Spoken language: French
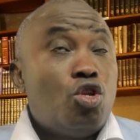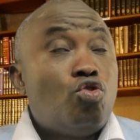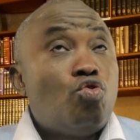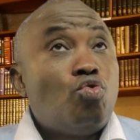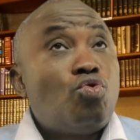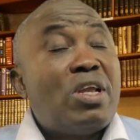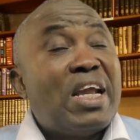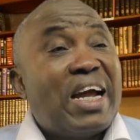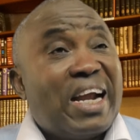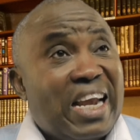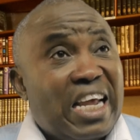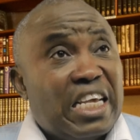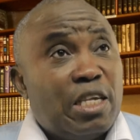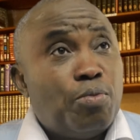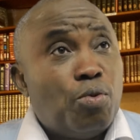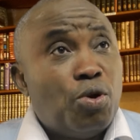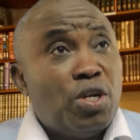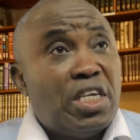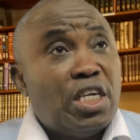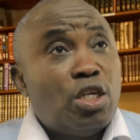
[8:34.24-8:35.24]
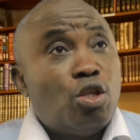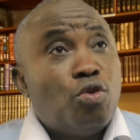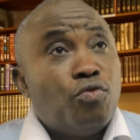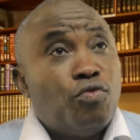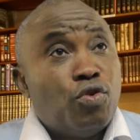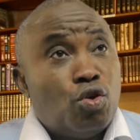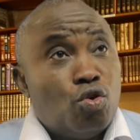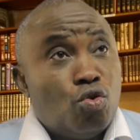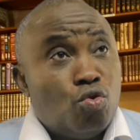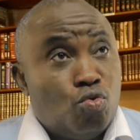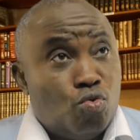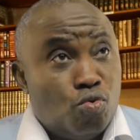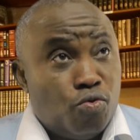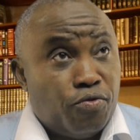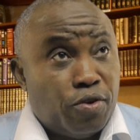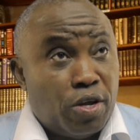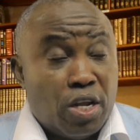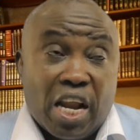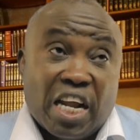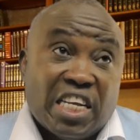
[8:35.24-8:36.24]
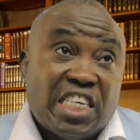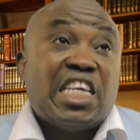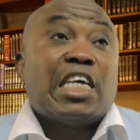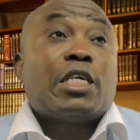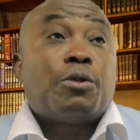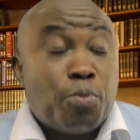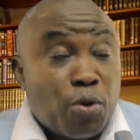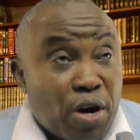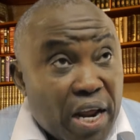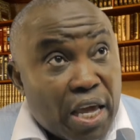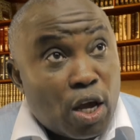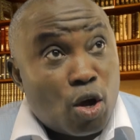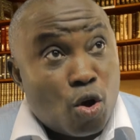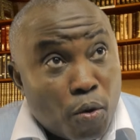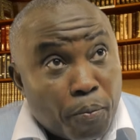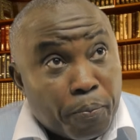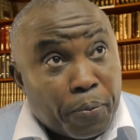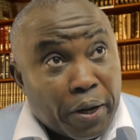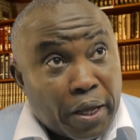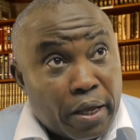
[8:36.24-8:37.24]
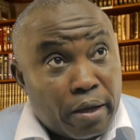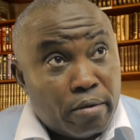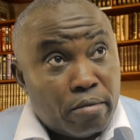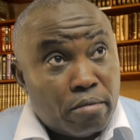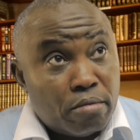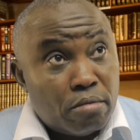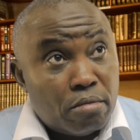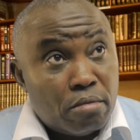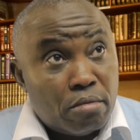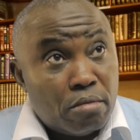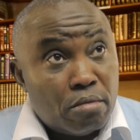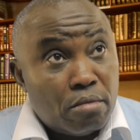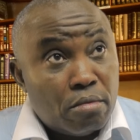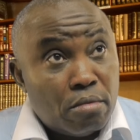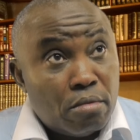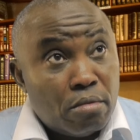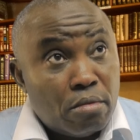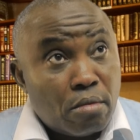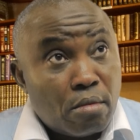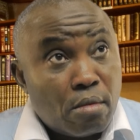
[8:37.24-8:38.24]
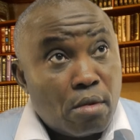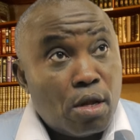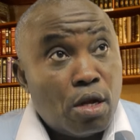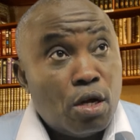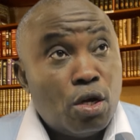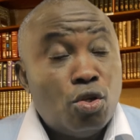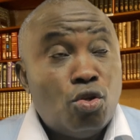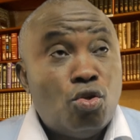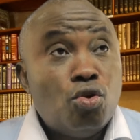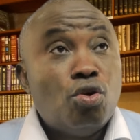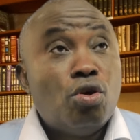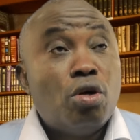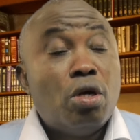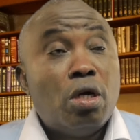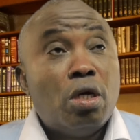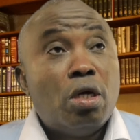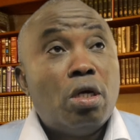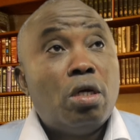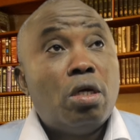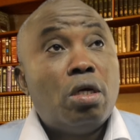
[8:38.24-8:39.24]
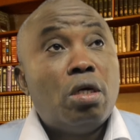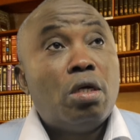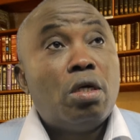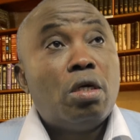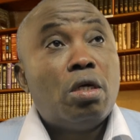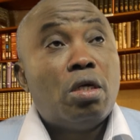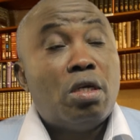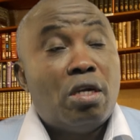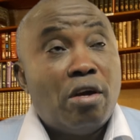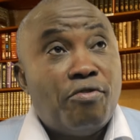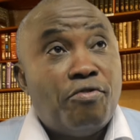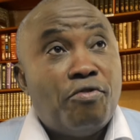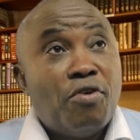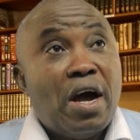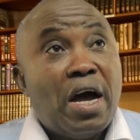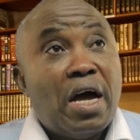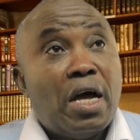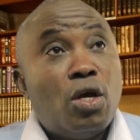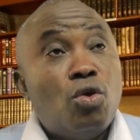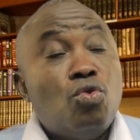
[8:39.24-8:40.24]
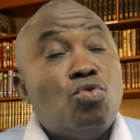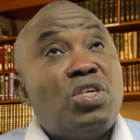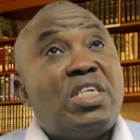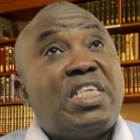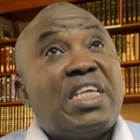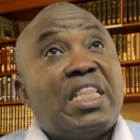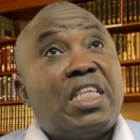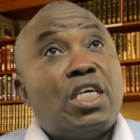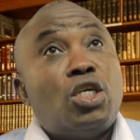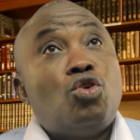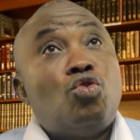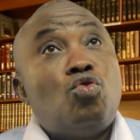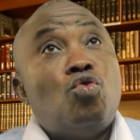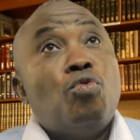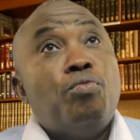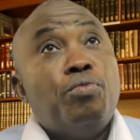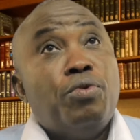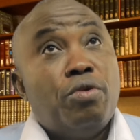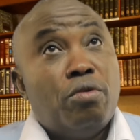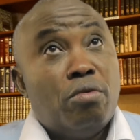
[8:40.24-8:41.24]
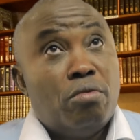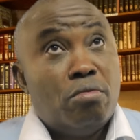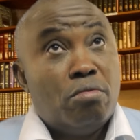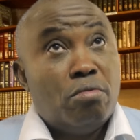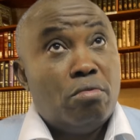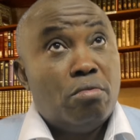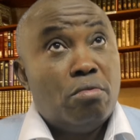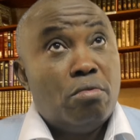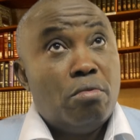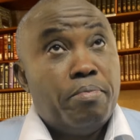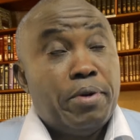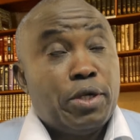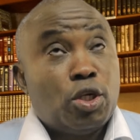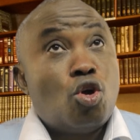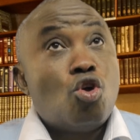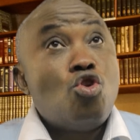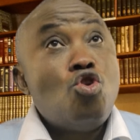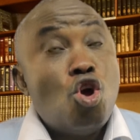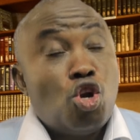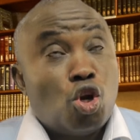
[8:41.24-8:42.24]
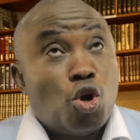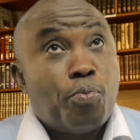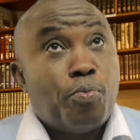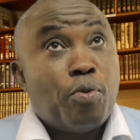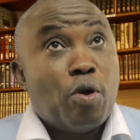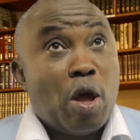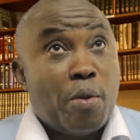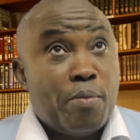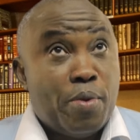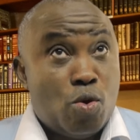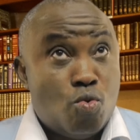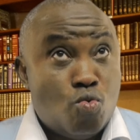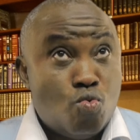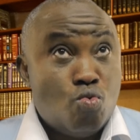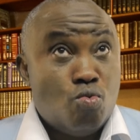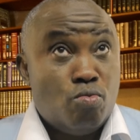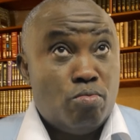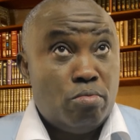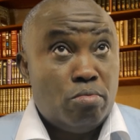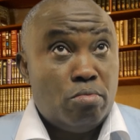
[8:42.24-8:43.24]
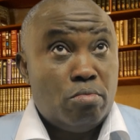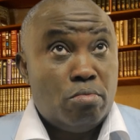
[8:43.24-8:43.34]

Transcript: Toute la classe politique devait se retrouver. La diaspora y compris. De d'avoir une stratégie commune. Parce que notre problème à nous,